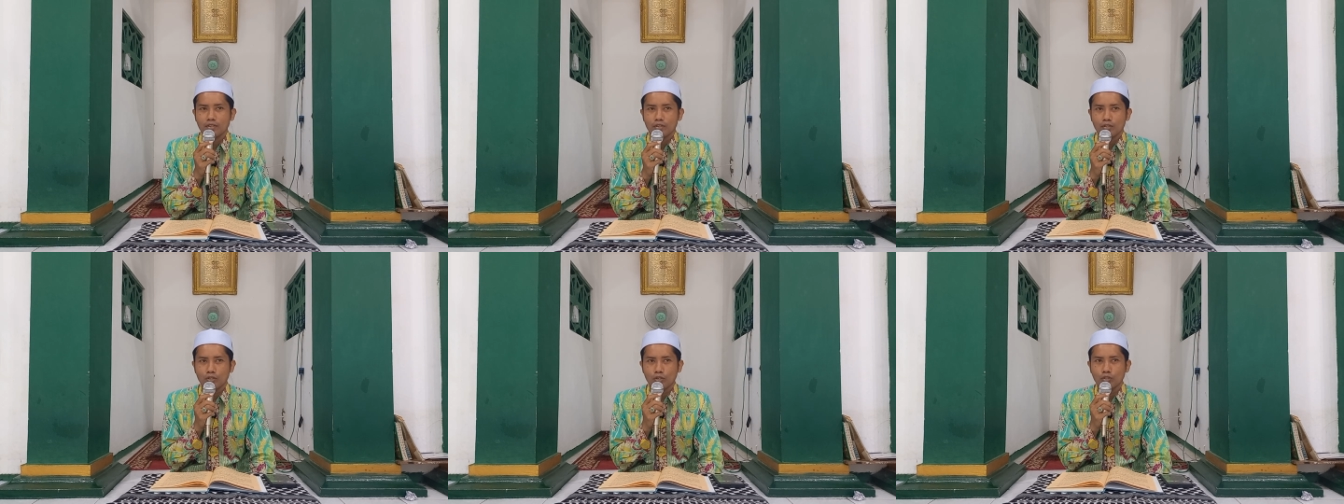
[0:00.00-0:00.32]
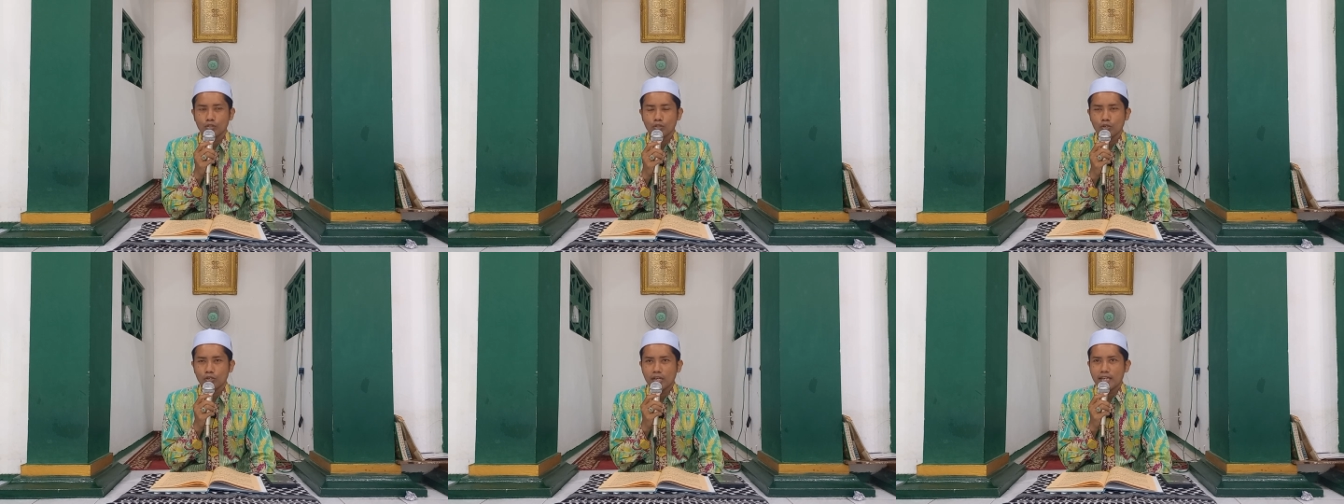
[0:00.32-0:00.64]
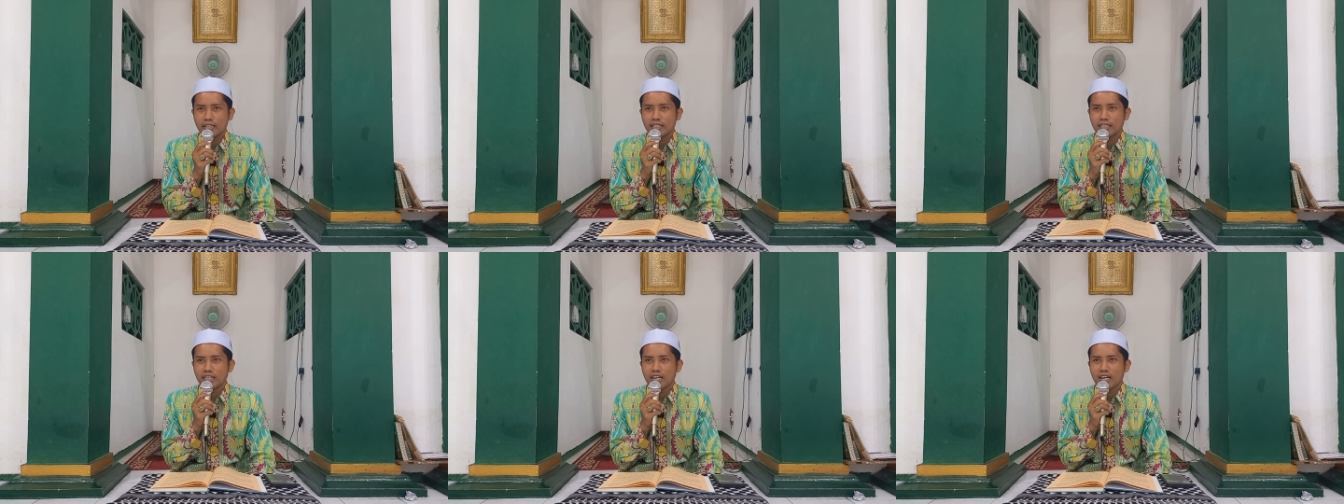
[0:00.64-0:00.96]
Contohnya
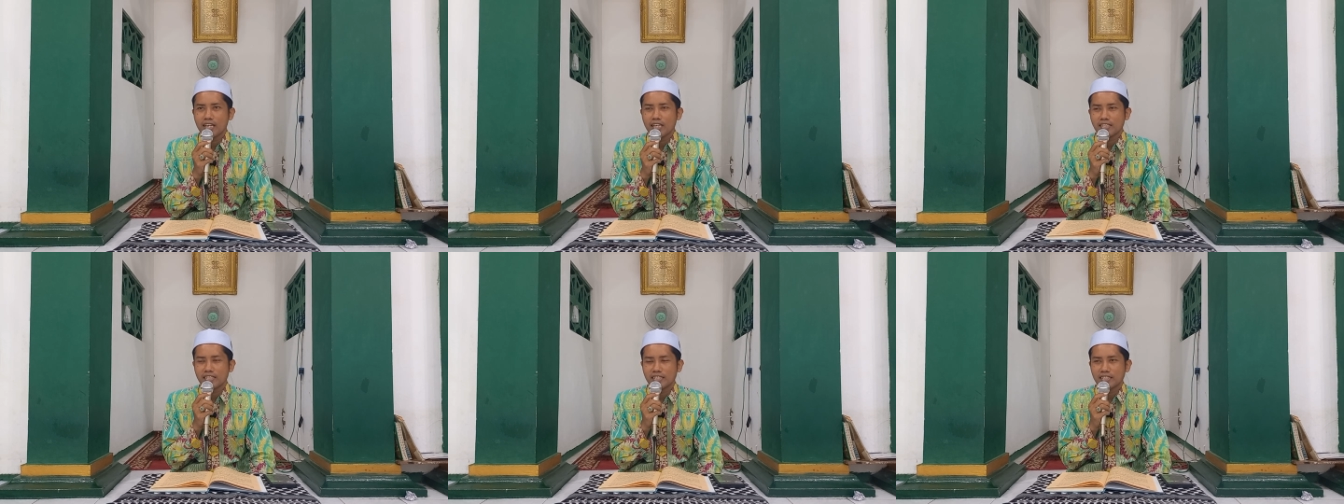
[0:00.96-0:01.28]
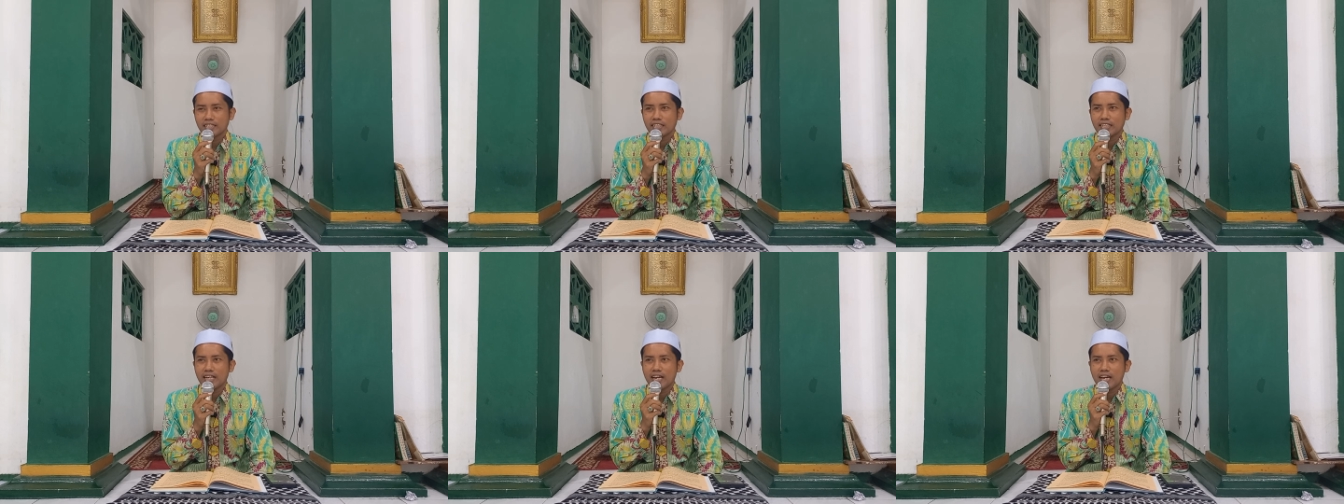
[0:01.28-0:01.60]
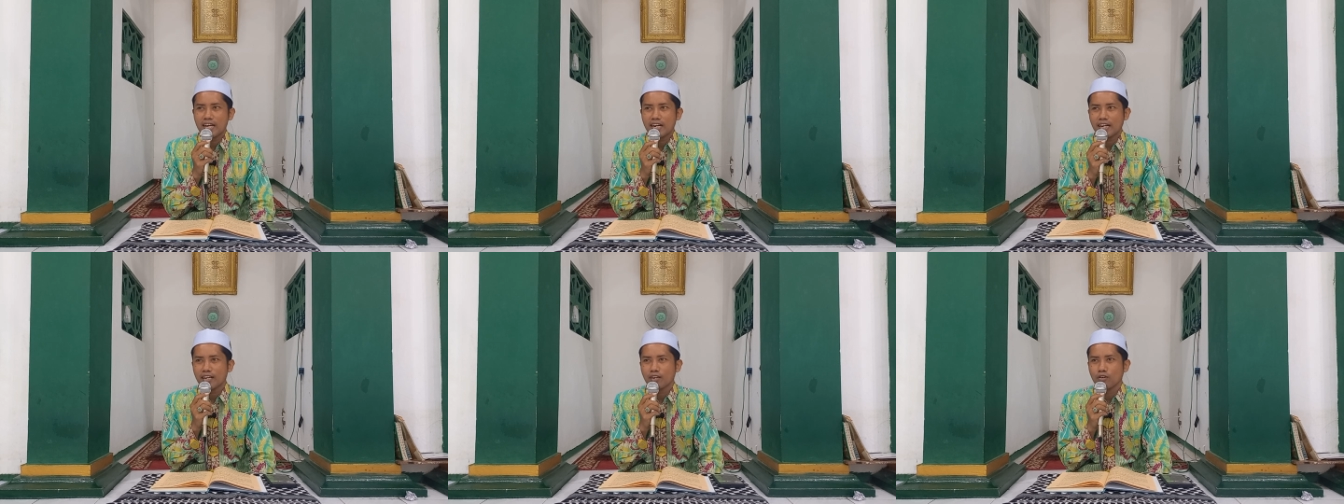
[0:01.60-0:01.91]
tengah tengah are